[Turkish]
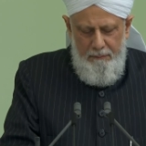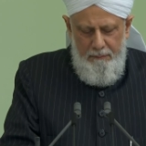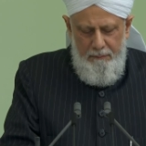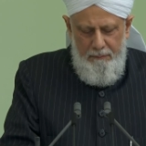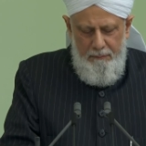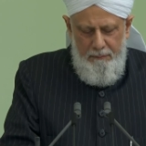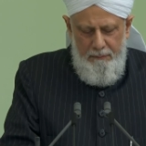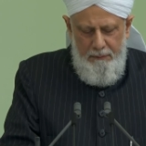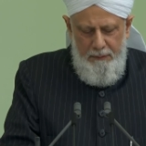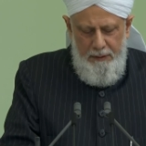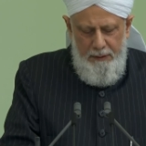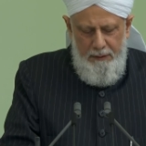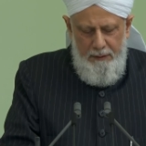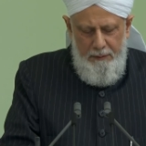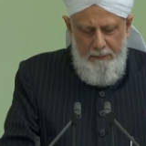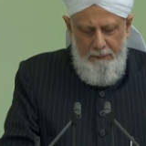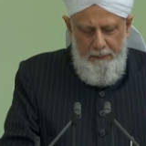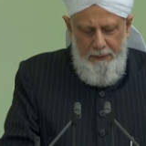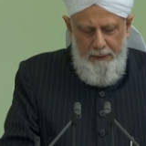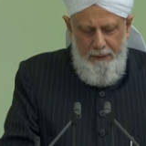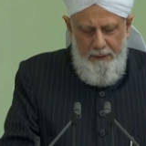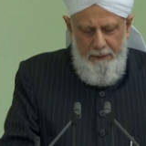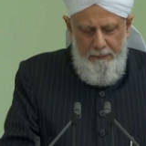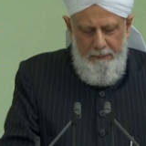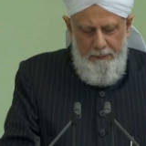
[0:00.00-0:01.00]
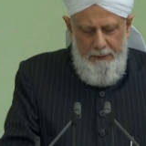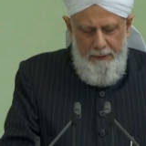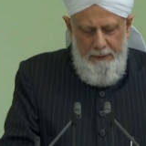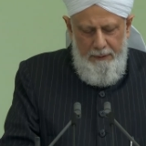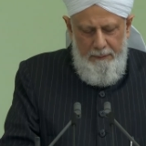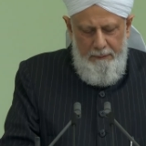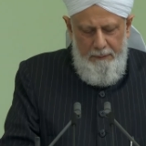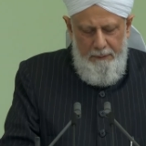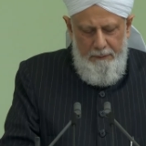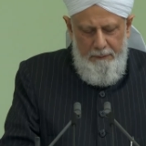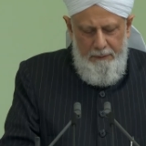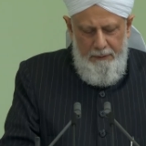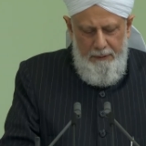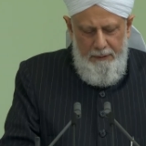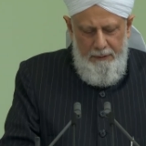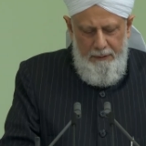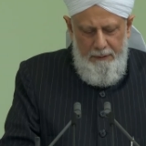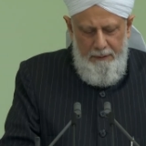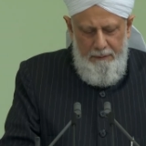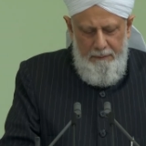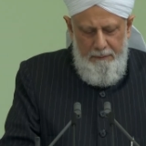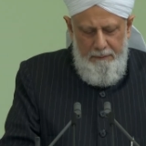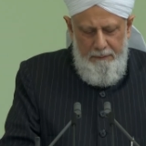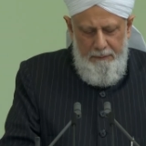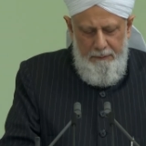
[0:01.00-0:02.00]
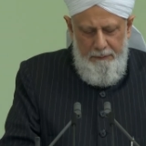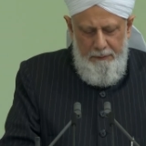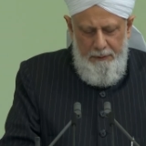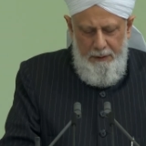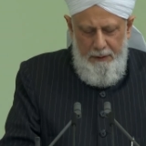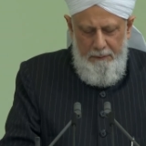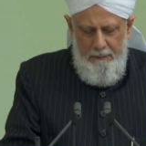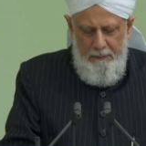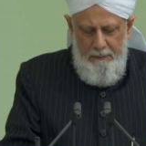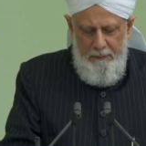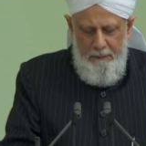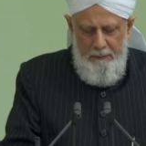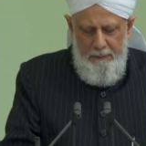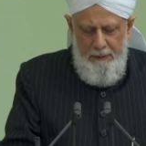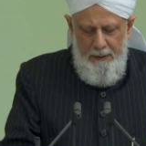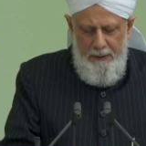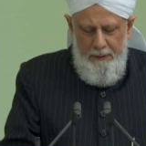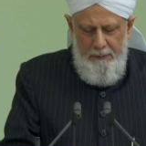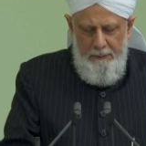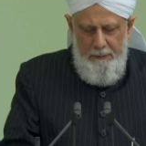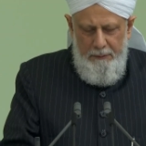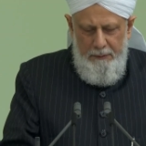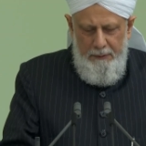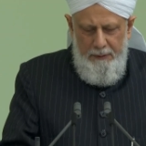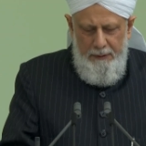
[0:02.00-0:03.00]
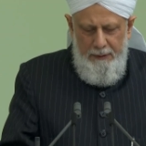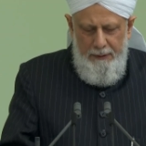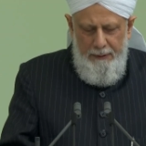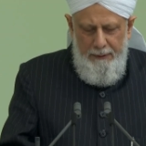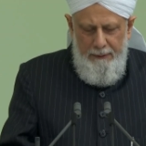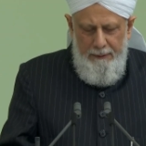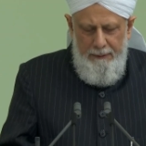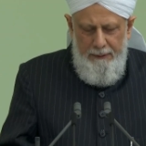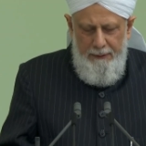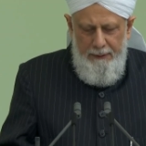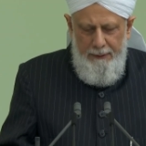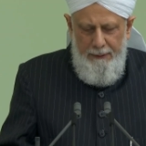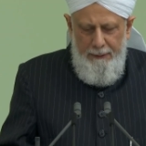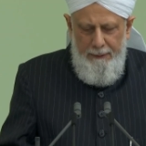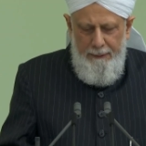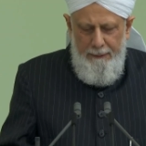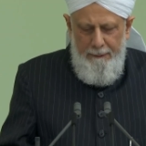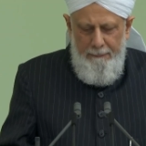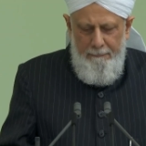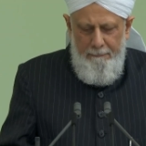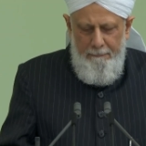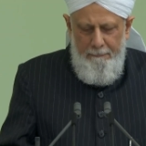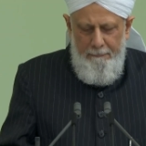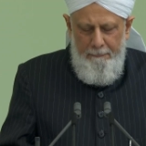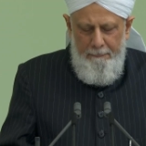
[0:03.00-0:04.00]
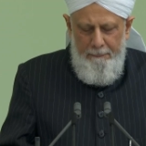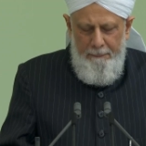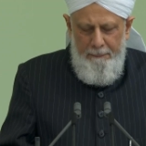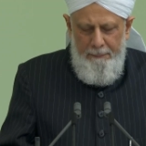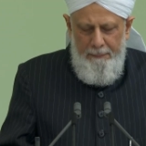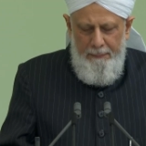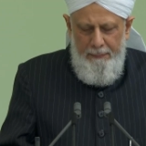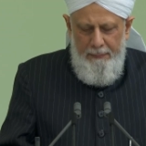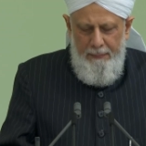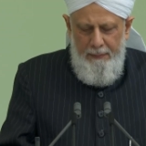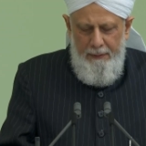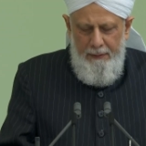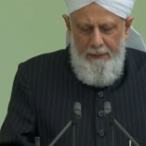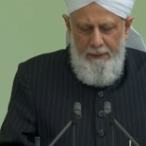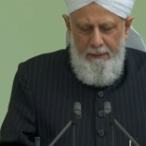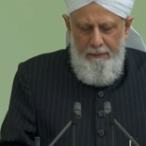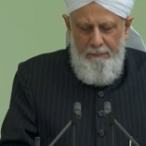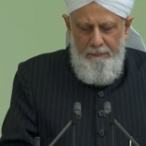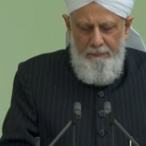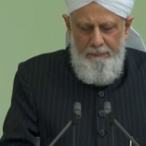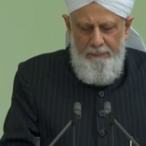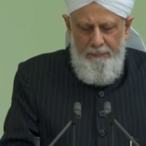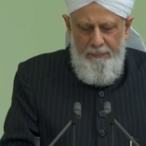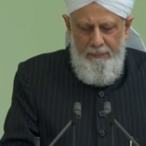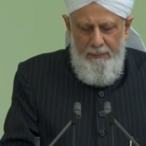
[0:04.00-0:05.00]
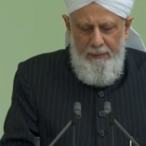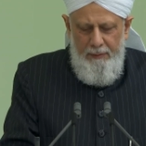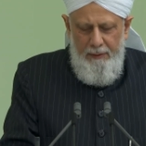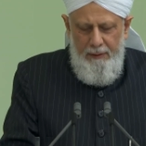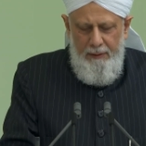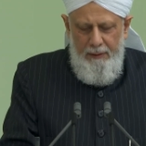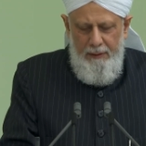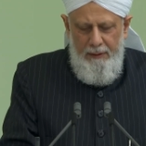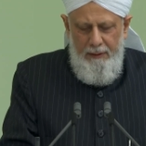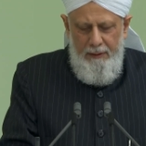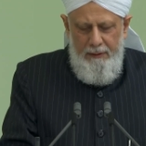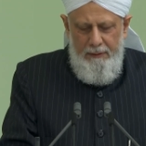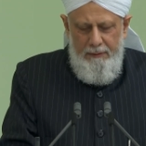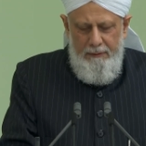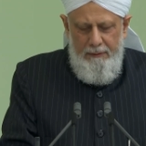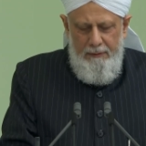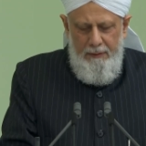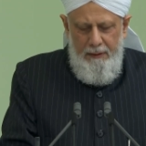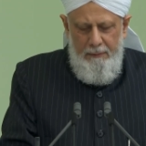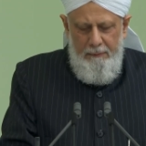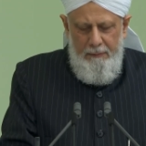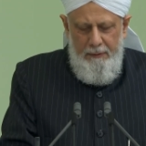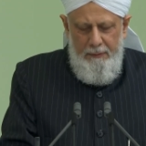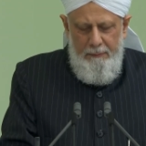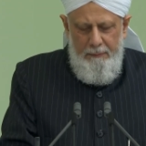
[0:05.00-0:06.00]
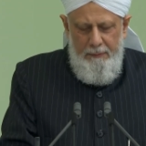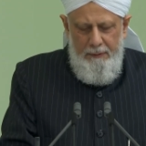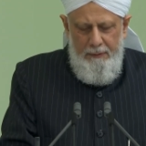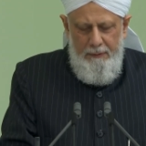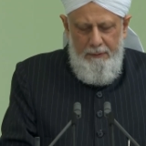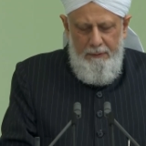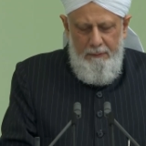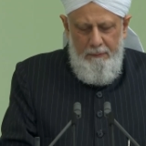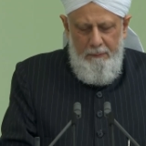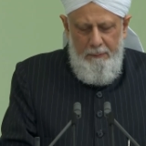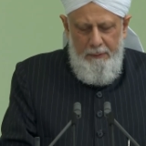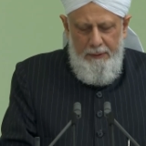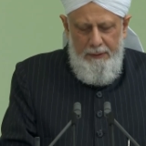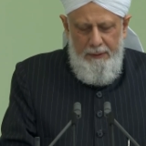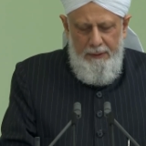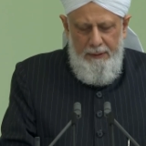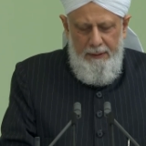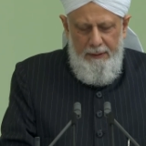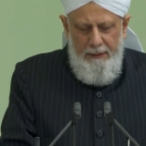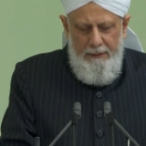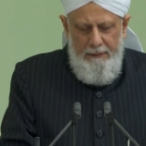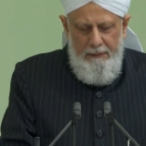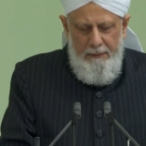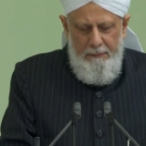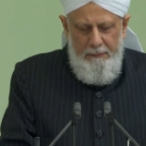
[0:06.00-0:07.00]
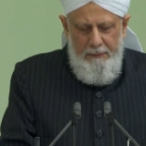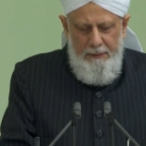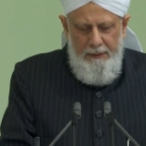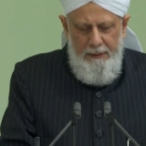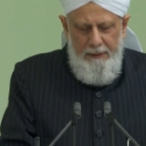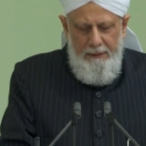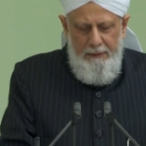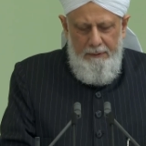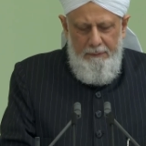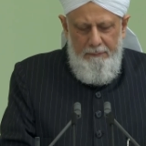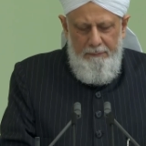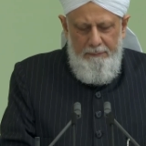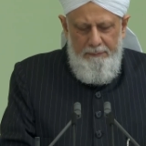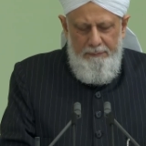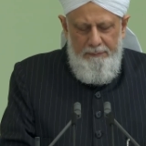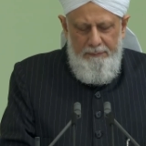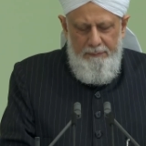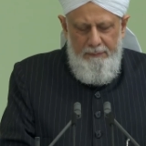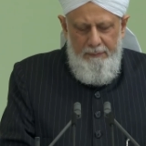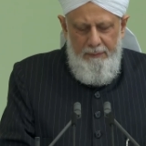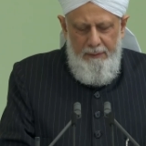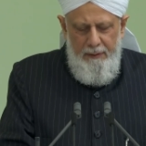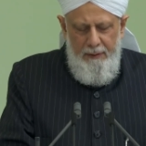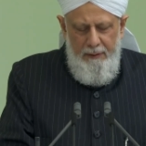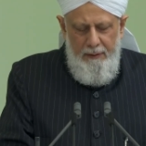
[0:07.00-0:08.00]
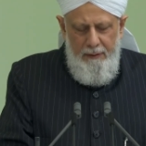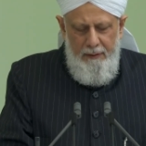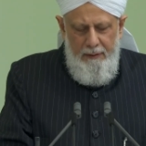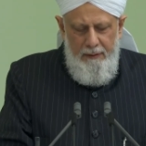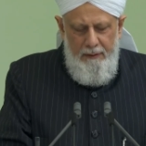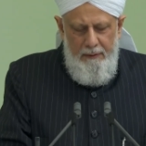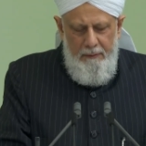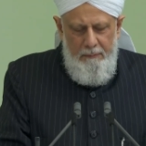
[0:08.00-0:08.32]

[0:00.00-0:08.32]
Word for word: dağlık bir yerdi. İki kişi orada karşılaştı. Resul-i Ekrem sallallahu aleyhi ve sellem onlarla anlaşma yapmıştı. Amer